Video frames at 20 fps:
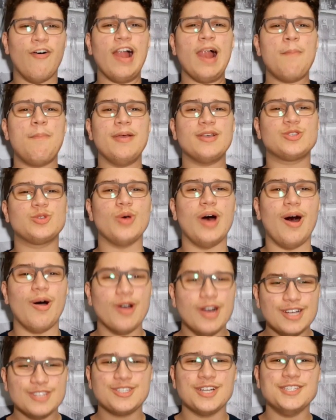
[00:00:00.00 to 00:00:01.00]
Fala
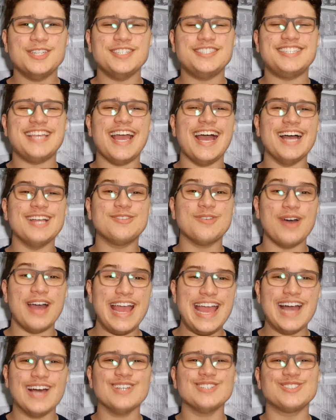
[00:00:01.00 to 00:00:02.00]
pessoal, tudo certo?
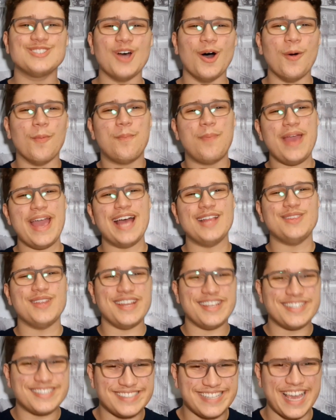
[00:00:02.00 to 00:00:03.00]
Eu sou o Pedro
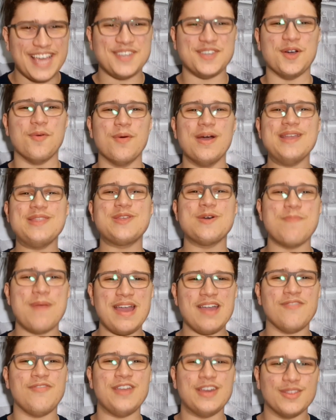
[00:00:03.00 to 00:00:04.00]
e sejam muito
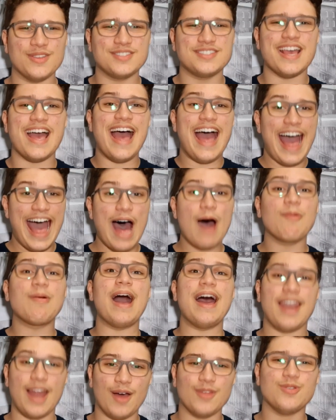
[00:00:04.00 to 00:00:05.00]
bem-vindos ao
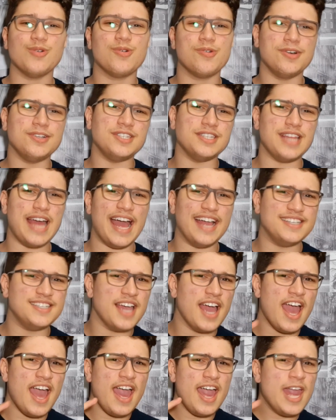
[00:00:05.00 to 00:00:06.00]
canal do Good
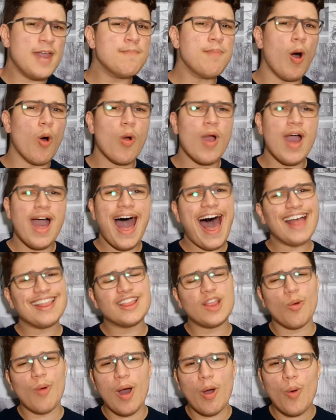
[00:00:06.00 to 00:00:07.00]
Nerd. E bom, a
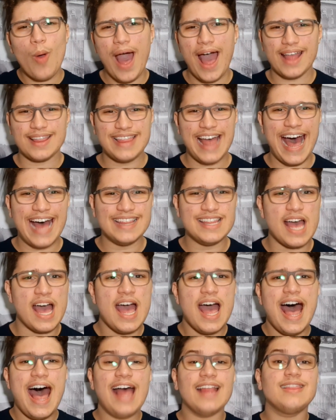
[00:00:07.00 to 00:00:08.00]
tão
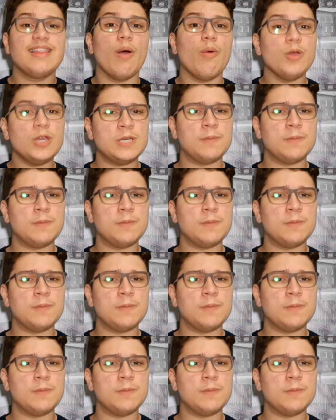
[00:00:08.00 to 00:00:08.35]
aguardada, a tão